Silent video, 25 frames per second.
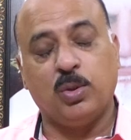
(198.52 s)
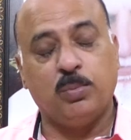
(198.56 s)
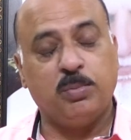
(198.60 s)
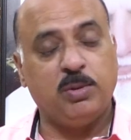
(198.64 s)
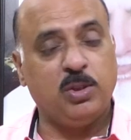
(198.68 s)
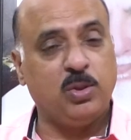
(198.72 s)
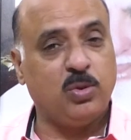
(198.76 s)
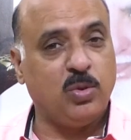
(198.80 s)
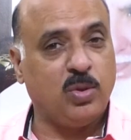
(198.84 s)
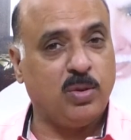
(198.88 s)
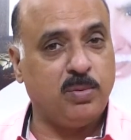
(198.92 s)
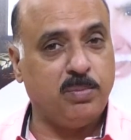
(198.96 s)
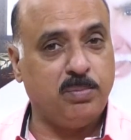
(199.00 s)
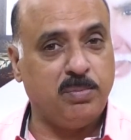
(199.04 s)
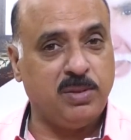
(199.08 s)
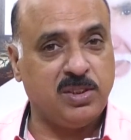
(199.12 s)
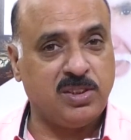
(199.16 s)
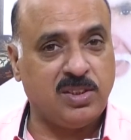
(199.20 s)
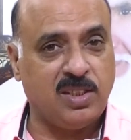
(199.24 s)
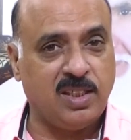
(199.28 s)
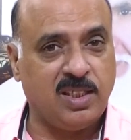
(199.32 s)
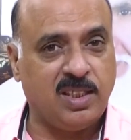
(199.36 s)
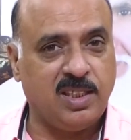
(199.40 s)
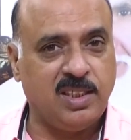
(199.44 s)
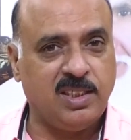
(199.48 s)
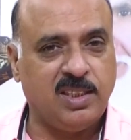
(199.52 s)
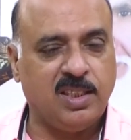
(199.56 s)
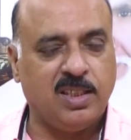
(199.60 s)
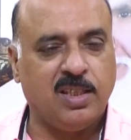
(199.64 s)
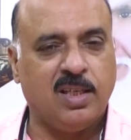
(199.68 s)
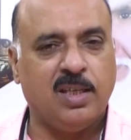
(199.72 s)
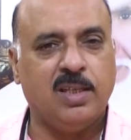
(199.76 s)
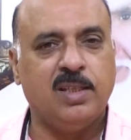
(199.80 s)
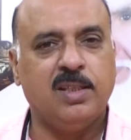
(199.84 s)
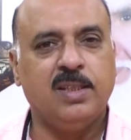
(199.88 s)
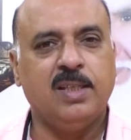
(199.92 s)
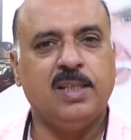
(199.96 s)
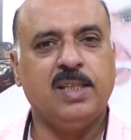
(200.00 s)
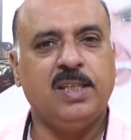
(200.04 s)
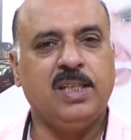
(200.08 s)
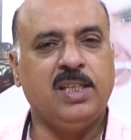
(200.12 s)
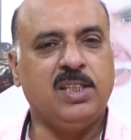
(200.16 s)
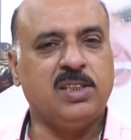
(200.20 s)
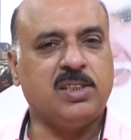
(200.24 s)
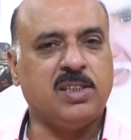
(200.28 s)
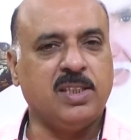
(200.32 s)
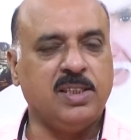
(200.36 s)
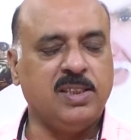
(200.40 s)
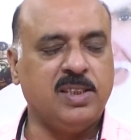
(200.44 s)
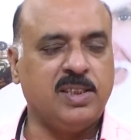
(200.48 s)
को भी जो मिस न कीजिएगा
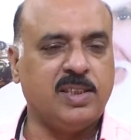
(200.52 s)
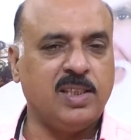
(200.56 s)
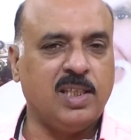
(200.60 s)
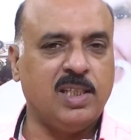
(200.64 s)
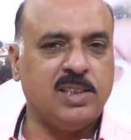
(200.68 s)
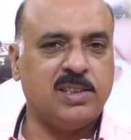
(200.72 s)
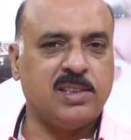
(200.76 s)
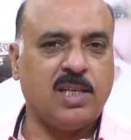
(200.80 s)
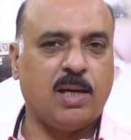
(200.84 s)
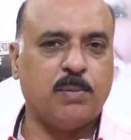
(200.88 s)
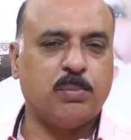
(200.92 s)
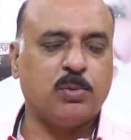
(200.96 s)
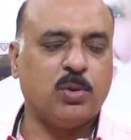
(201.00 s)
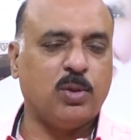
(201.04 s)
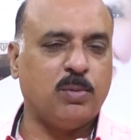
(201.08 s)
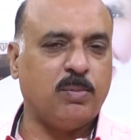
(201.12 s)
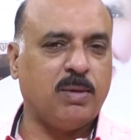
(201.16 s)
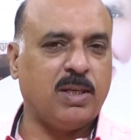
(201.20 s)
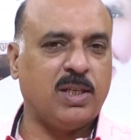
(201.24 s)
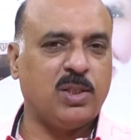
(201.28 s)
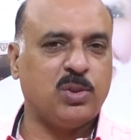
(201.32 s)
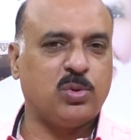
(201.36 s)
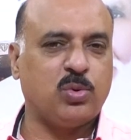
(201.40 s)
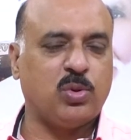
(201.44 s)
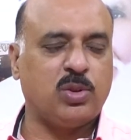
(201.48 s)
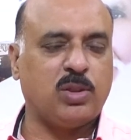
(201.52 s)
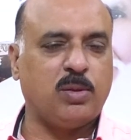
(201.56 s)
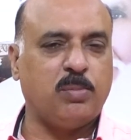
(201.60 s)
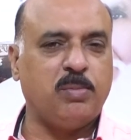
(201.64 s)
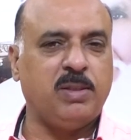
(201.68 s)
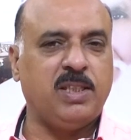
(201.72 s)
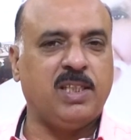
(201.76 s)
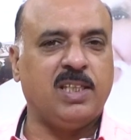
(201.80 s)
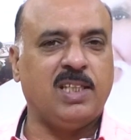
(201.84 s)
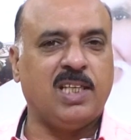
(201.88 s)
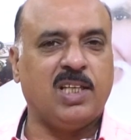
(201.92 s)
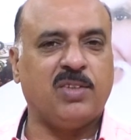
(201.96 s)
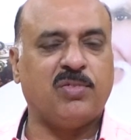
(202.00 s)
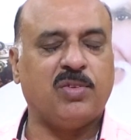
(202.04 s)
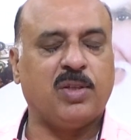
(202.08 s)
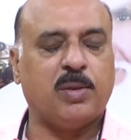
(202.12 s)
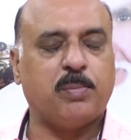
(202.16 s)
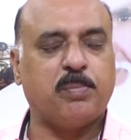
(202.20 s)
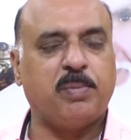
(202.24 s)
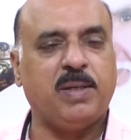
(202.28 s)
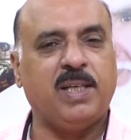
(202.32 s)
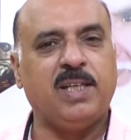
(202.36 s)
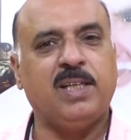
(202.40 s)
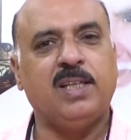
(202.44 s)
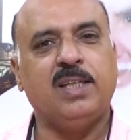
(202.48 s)
इसकी डिटेल्स आपको हमारे सोशल मीडिया
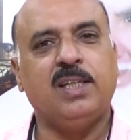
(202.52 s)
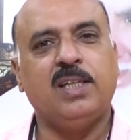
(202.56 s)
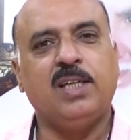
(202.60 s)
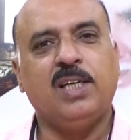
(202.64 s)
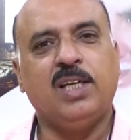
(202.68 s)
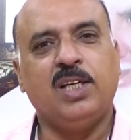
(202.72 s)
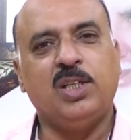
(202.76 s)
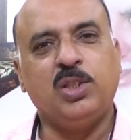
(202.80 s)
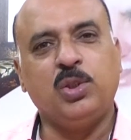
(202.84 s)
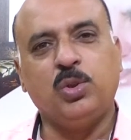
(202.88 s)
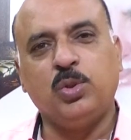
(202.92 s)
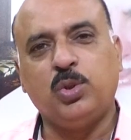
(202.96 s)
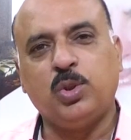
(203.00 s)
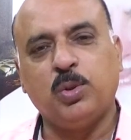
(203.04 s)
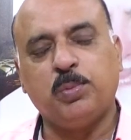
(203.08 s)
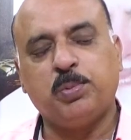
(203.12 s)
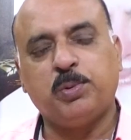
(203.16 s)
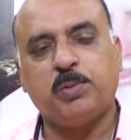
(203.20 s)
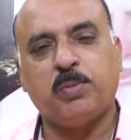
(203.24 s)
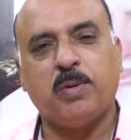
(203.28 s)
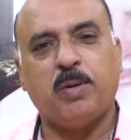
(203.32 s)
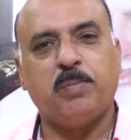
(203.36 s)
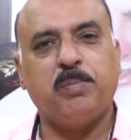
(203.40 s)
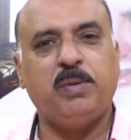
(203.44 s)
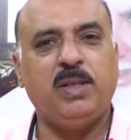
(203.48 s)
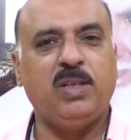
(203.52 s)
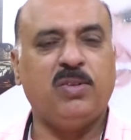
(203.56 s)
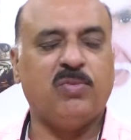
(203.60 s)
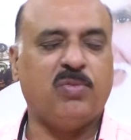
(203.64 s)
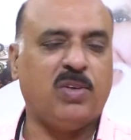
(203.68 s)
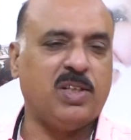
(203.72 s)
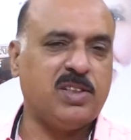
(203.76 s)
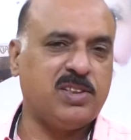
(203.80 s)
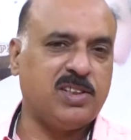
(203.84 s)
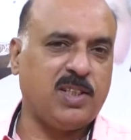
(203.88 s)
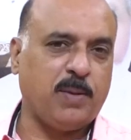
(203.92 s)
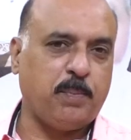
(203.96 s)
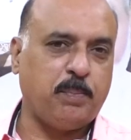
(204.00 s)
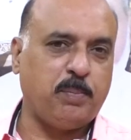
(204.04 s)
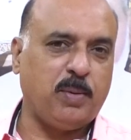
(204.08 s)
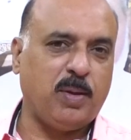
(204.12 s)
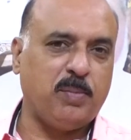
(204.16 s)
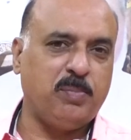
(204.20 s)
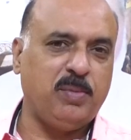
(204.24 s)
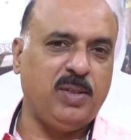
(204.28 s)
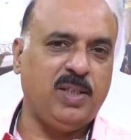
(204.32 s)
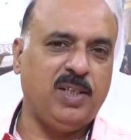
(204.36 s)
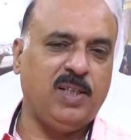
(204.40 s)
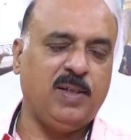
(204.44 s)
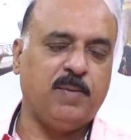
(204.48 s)
नेटवर्क पे यूट्यूब्स पे भी व्हाट्सएप
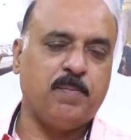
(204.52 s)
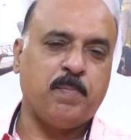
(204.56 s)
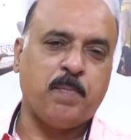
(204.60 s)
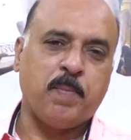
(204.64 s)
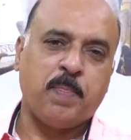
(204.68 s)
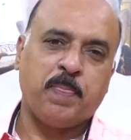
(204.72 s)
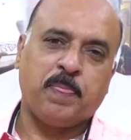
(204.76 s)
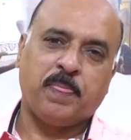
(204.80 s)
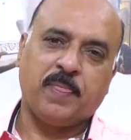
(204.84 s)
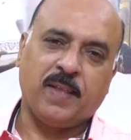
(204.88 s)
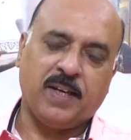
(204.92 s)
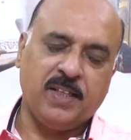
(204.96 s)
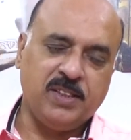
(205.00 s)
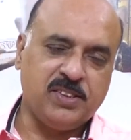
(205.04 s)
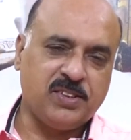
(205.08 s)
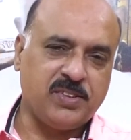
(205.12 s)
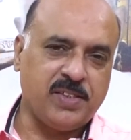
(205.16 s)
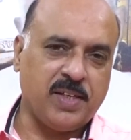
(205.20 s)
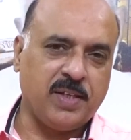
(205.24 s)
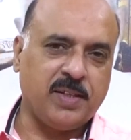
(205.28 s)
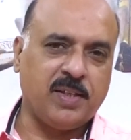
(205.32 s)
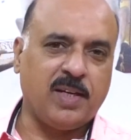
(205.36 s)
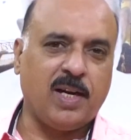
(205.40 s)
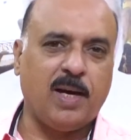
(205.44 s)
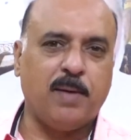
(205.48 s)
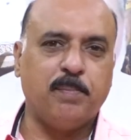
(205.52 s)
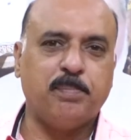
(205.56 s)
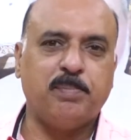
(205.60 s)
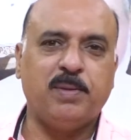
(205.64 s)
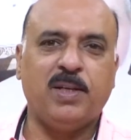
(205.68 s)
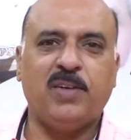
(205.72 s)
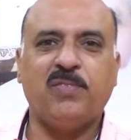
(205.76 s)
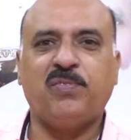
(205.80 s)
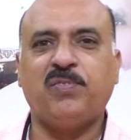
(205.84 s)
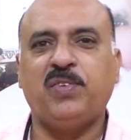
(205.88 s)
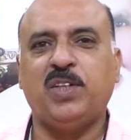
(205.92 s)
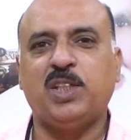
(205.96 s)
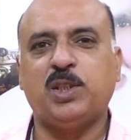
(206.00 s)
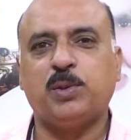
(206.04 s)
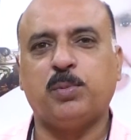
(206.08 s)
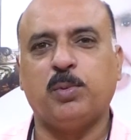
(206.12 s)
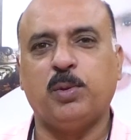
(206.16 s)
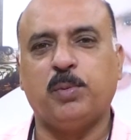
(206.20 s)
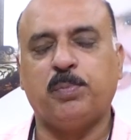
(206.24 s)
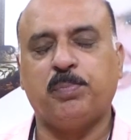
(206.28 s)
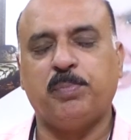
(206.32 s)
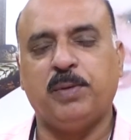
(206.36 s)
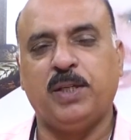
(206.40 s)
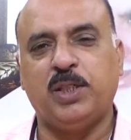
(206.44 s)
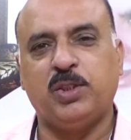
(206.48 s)
पे भी इंस्टाग्राम पे
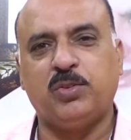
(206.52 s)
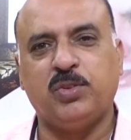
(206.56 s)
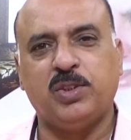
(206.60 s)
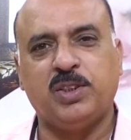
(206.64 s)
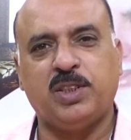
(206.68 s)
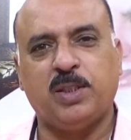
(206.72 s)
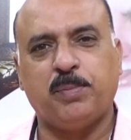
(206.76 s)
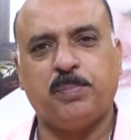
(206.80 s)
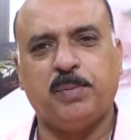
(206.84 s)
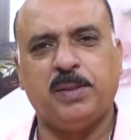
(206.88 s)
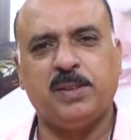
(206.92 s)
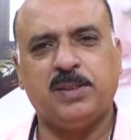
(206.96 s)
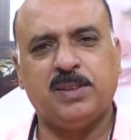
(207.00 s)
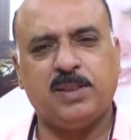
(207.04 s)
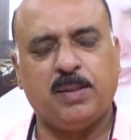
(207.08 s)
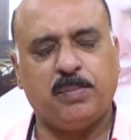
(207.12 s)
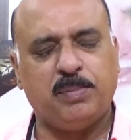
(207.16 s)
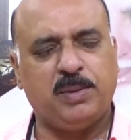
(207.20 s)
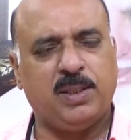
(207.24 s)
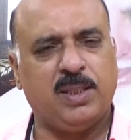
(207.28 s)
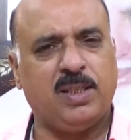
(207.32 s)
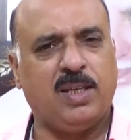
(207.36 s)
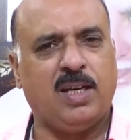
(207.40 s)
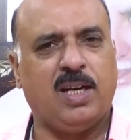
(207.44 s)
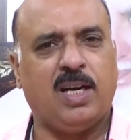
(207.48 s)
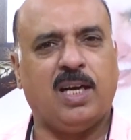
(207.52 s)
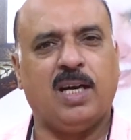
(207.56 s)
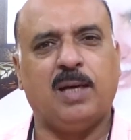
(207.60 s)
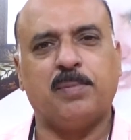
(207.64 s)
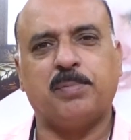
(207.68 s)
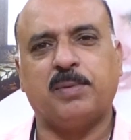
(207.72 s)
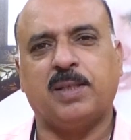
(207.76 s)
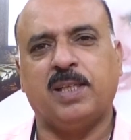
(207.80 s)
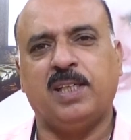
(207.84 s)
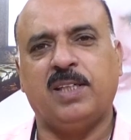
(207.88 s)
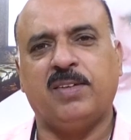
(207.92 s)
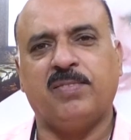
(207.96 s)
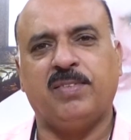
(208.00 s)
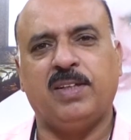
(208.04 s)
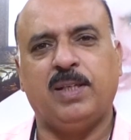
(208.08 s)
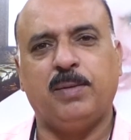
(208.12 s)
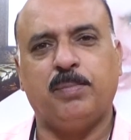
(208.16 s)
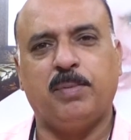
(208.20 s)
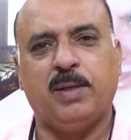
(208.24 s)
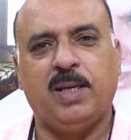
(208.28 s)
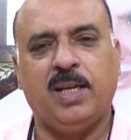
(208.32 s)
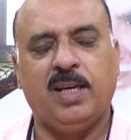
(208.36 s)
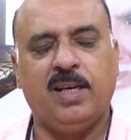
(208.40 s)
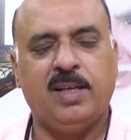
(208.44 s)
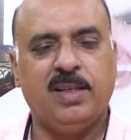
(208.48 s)
फेसबुक पे ट्विटर पे सब जगह आपके लिए
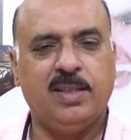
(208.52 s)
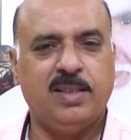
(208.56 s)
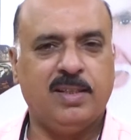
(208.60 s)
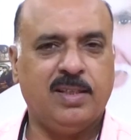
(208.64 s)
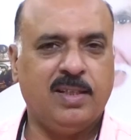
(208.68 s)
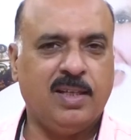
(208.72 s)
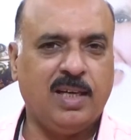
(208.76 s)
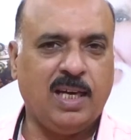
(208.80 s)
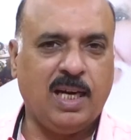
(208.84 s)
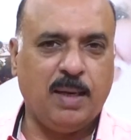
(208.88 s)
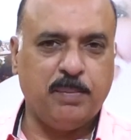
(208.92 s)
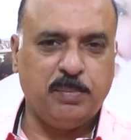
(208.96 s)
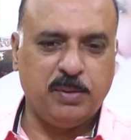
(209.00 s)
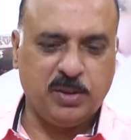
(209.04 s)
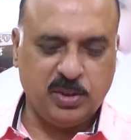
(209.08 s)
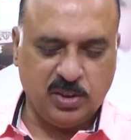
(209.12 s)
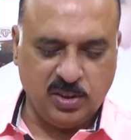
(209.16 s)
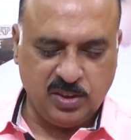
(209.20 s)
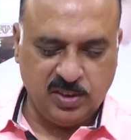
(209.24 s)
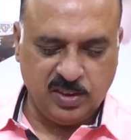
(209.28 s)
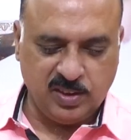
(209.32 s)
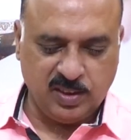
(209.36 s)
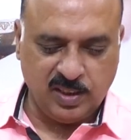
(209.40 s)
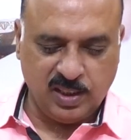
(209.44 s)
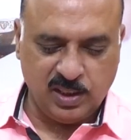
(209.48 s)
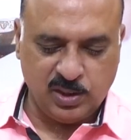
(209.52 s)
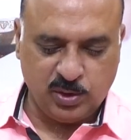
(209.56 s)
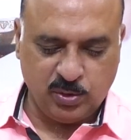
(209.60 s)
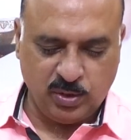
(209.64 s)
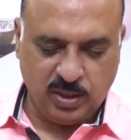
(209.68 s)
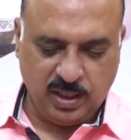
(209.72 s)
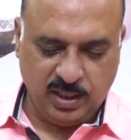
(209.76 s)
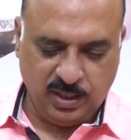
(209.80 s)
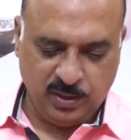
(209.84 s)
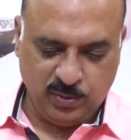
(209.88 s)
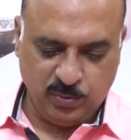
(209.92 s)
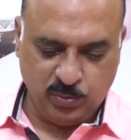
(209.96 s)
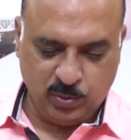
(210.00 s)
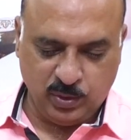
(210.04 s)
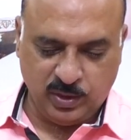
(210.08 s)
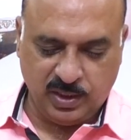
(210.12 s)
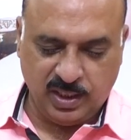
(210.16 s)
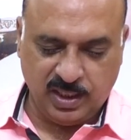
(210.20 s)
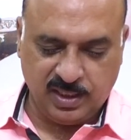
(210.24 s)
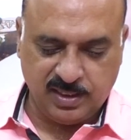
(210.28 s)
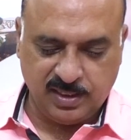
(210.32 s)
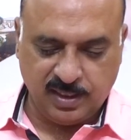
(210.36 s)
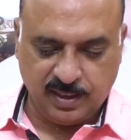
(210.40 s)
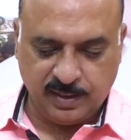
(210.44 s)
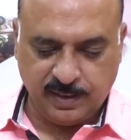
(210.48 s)
अवेलेबल है आप इसकी डिटेल्स जो हैं वो
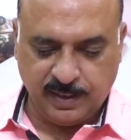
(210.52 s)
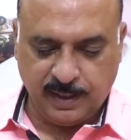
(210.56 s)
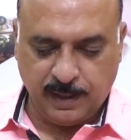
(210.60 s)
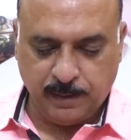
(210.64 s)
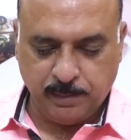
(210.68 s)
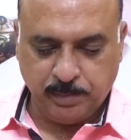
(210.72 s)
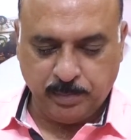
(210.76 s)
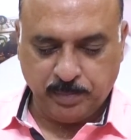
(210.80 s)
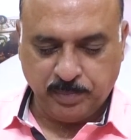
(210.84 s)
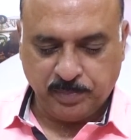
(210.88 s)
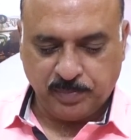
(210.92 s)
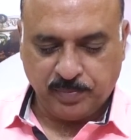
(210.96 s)
देख सकते हैं